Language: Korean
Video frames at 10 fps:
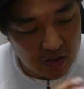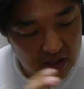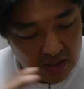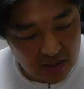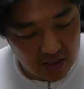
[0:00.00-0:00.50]

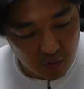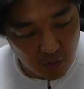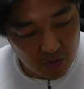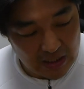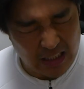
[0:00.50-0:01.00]

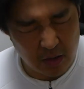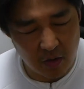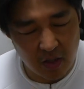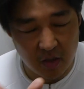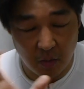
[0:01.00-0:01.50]
시키고
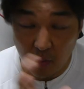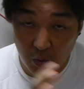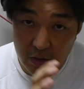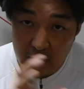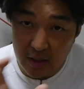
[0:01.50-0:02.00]
자전거에
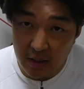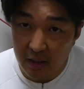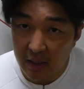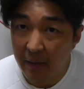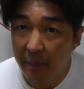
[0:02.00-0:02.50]
접목을
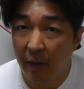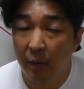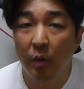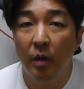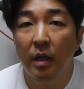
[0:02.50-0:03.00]
시키는 게
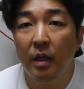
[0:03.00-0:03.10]
바로